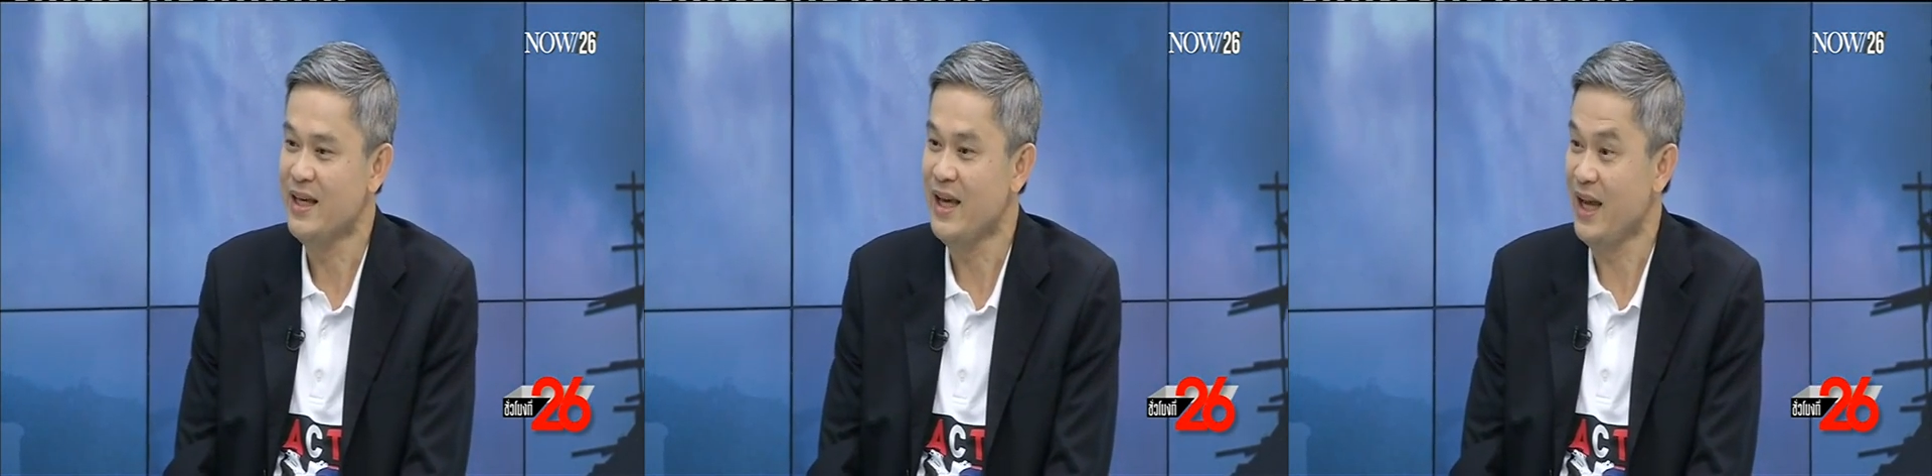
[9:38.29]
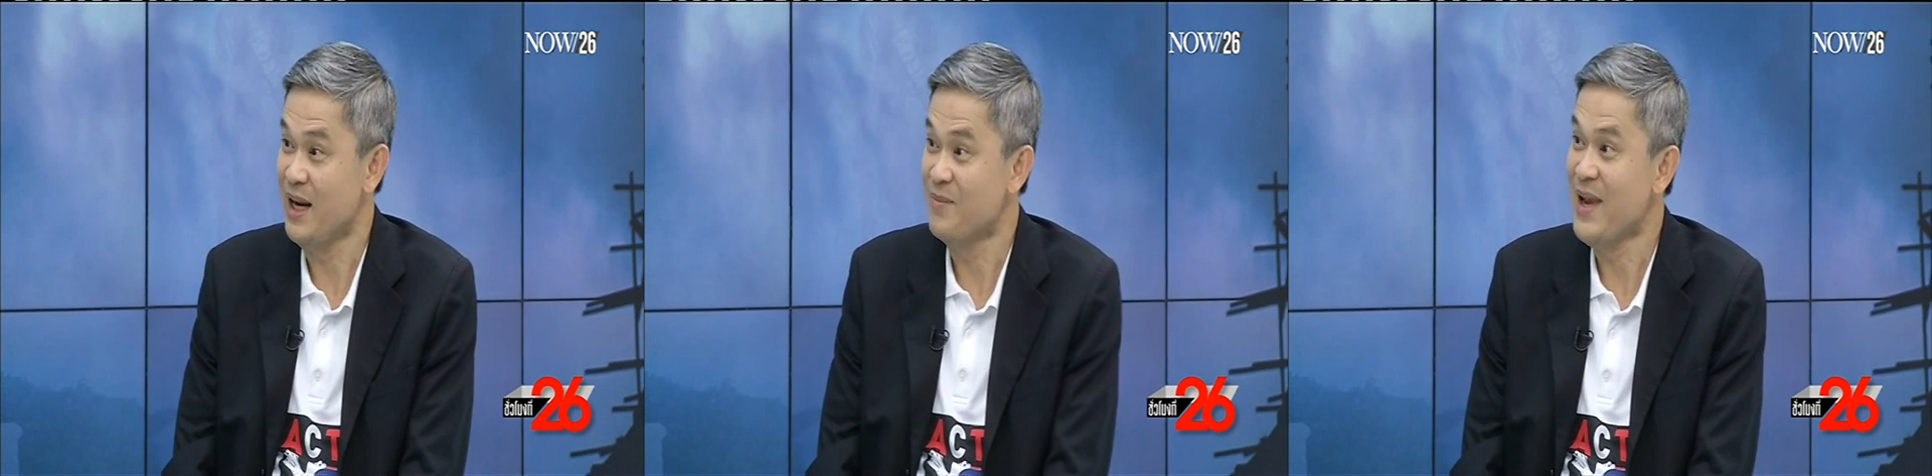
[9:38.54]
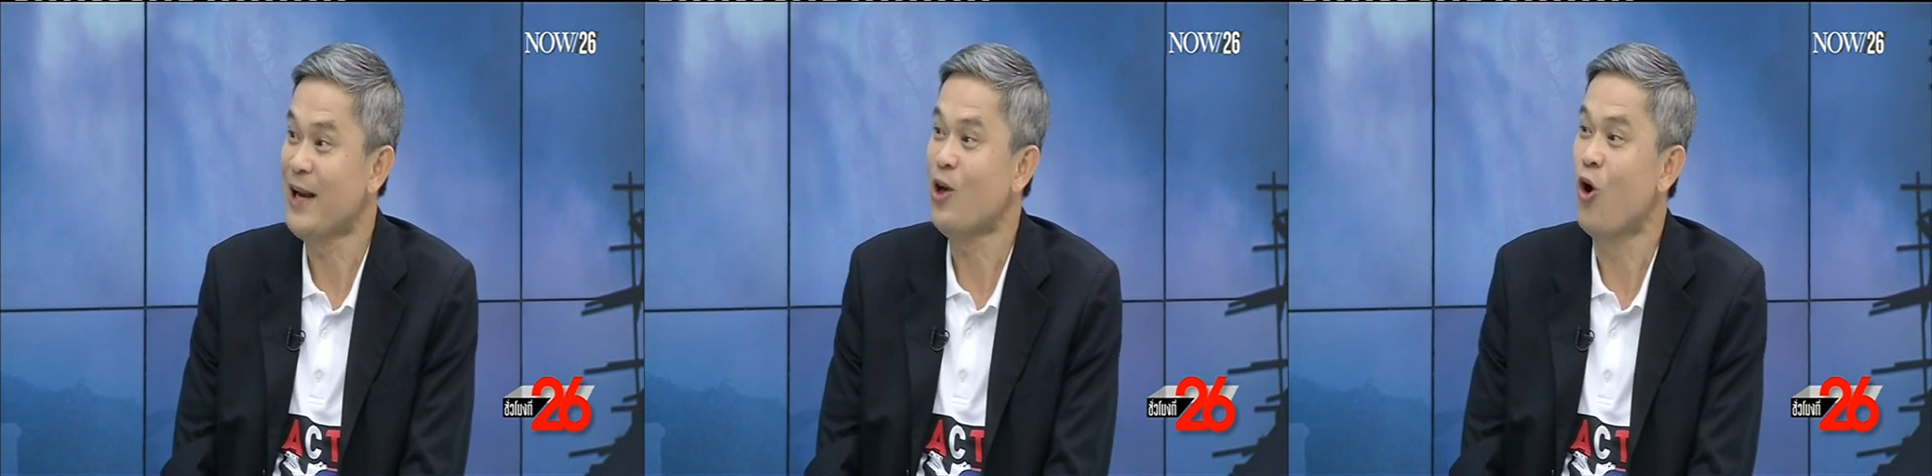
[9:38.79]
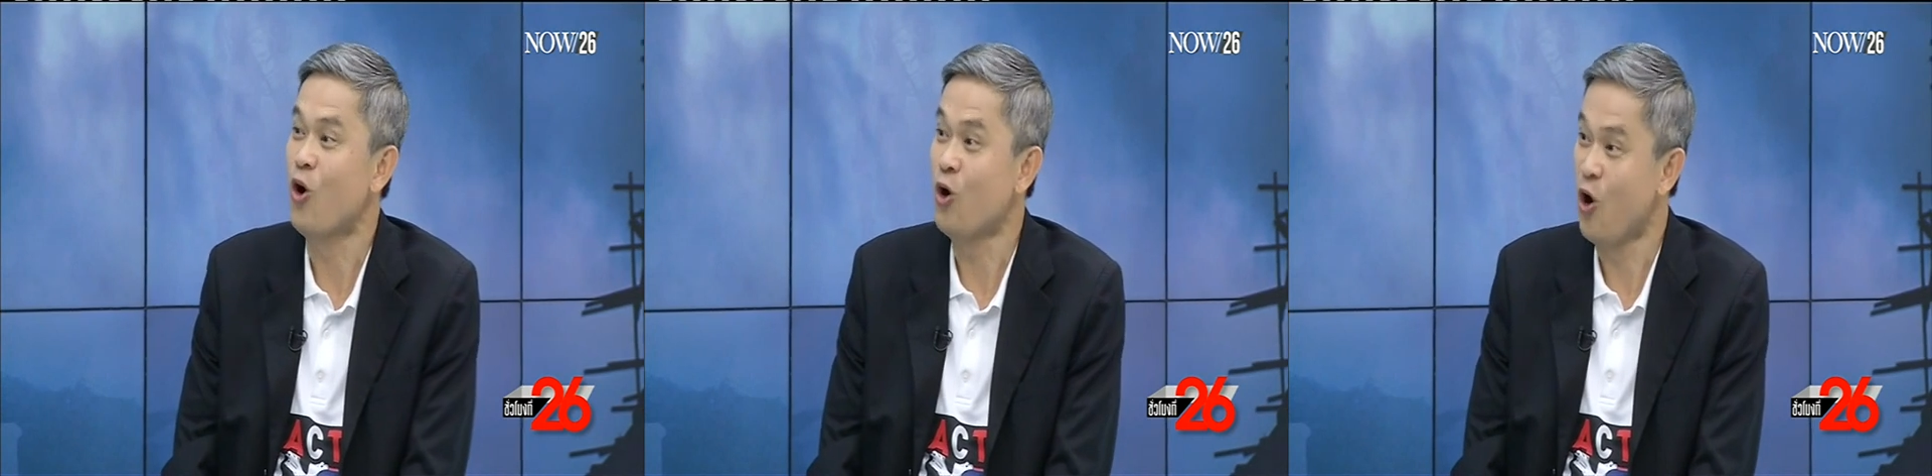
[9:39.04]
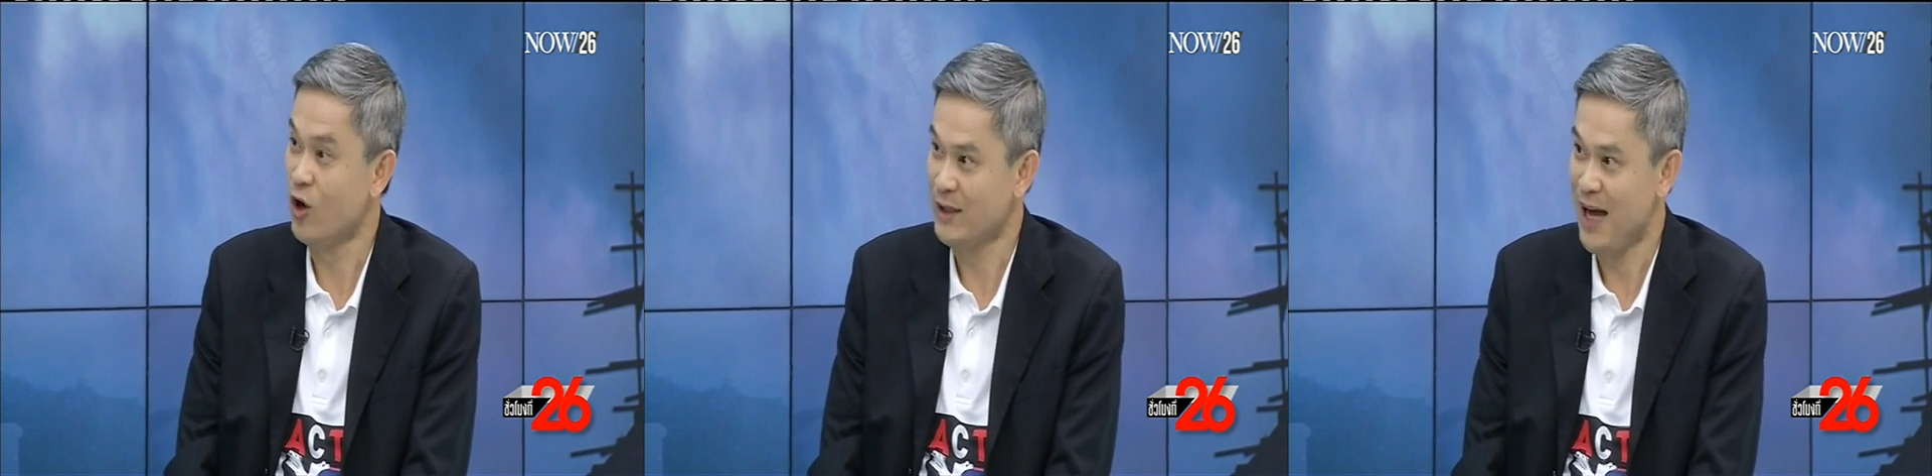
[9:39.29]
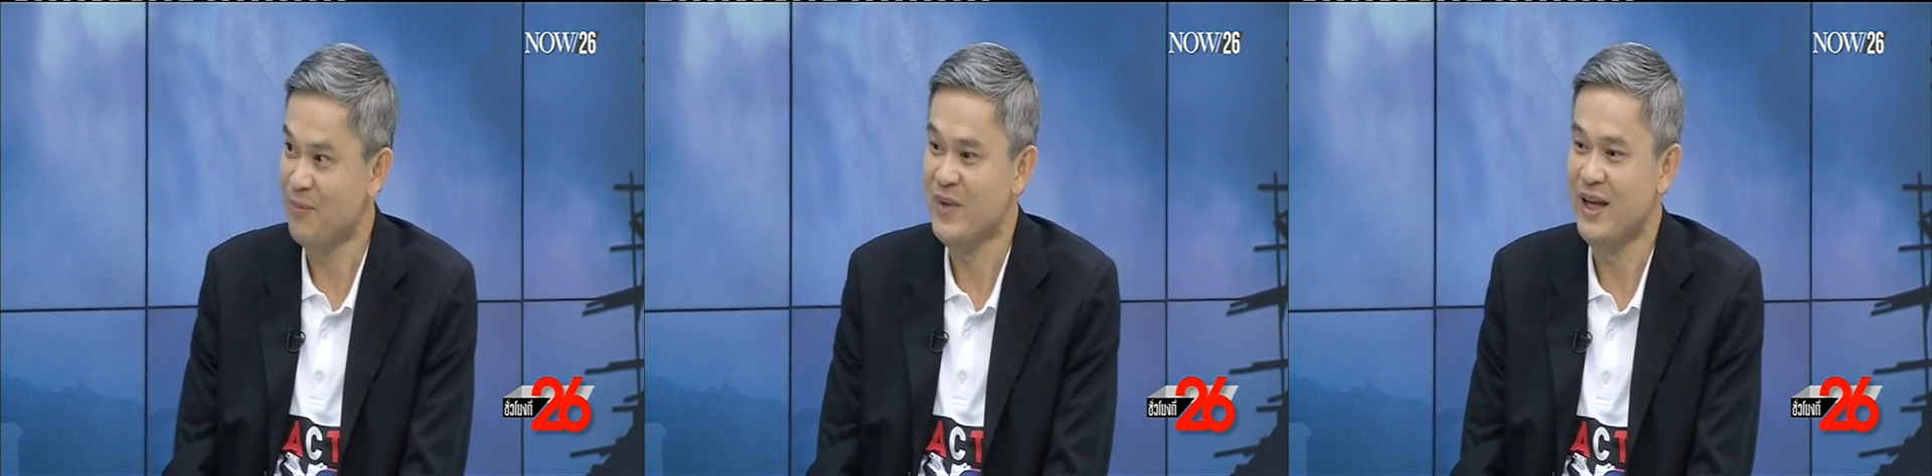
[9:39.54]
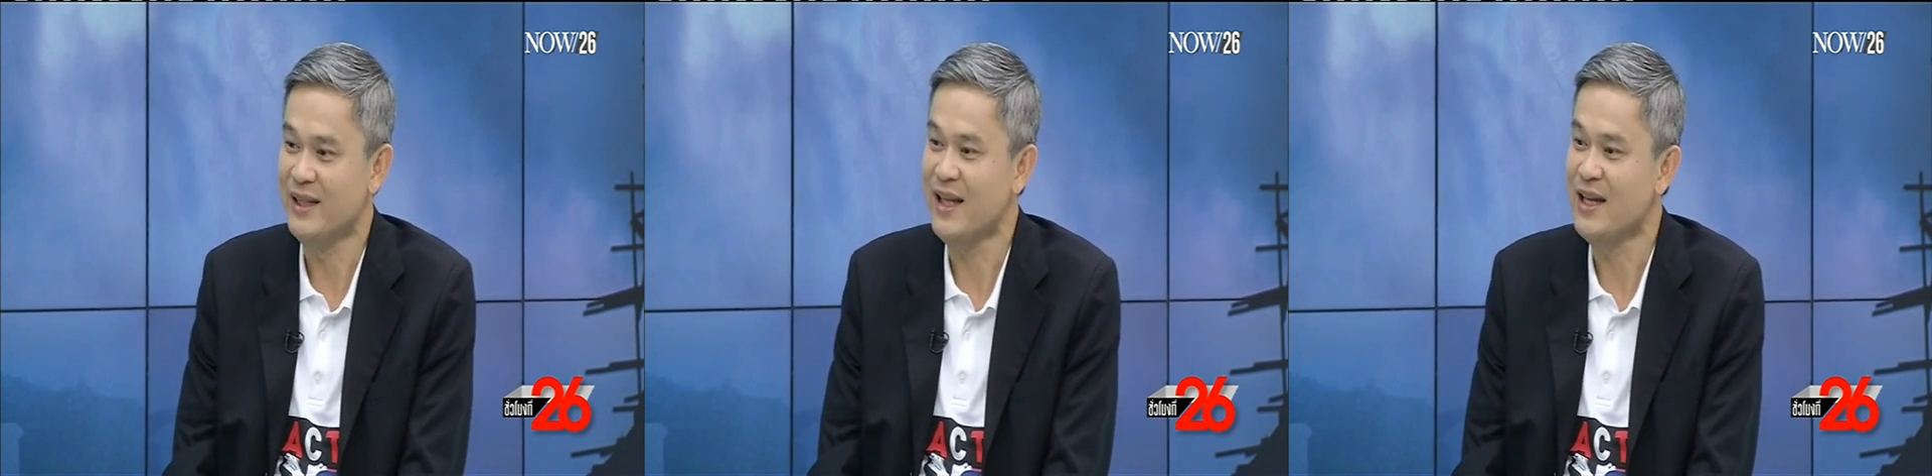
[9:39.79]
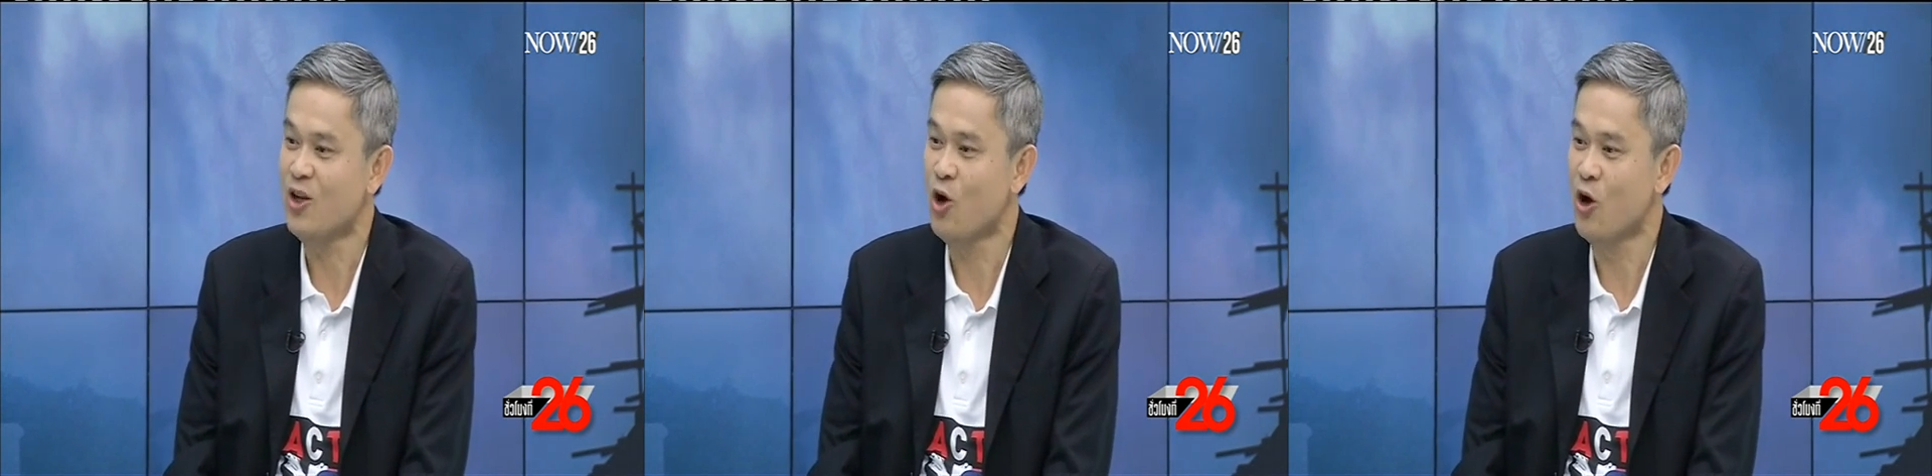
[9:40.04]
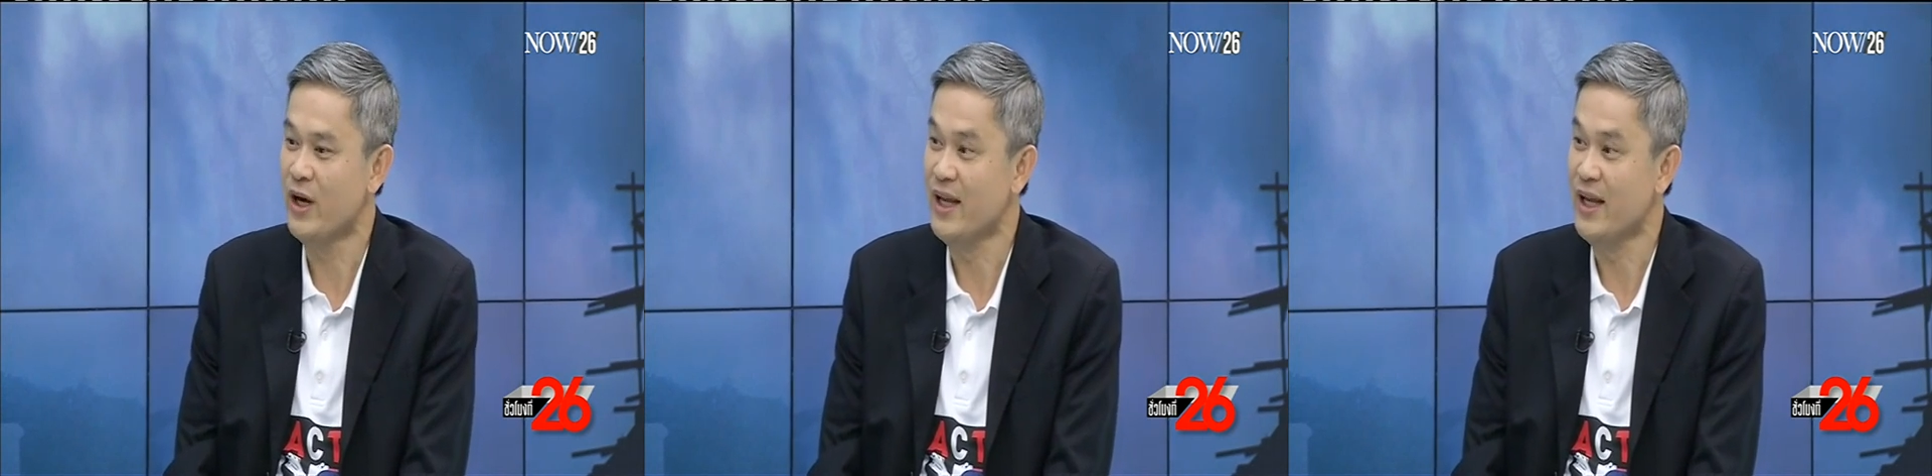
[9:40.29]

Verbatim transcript: เขตอำนาจของกองทัพเนี่ยท่านก็